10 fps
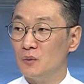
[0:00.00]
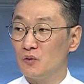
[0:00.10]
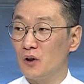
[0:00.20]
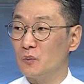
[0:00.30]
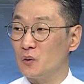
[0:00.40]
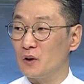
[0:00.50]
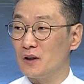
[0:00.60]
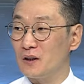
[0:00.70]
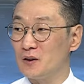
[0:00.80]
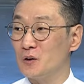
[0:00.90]

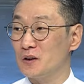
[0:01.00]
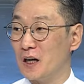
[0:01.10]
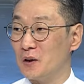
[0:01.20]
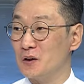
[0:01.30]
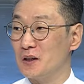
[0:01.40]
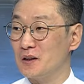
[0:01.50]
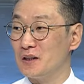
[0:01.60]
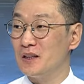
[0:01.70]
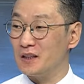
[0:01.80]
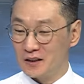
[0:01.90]
블랙먼데이 이전 가격대 이